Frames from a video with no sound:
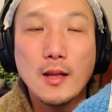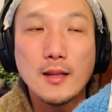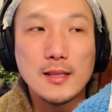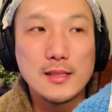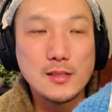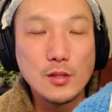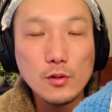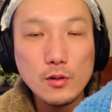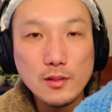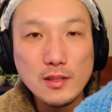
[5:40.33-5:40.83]
で、
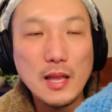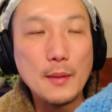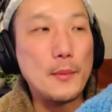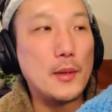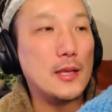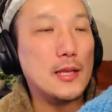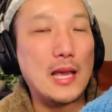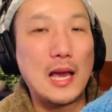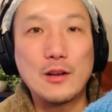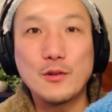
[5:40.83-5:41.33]
そのた
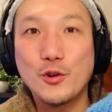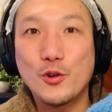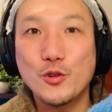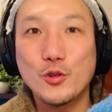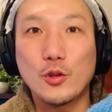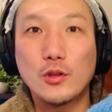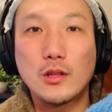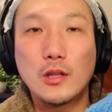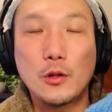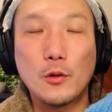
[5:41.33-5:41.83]
めにやるこ
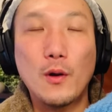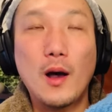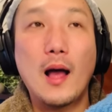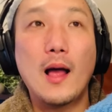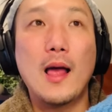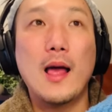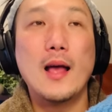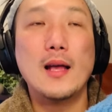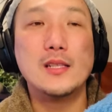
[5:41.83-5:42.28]
とっていうのは、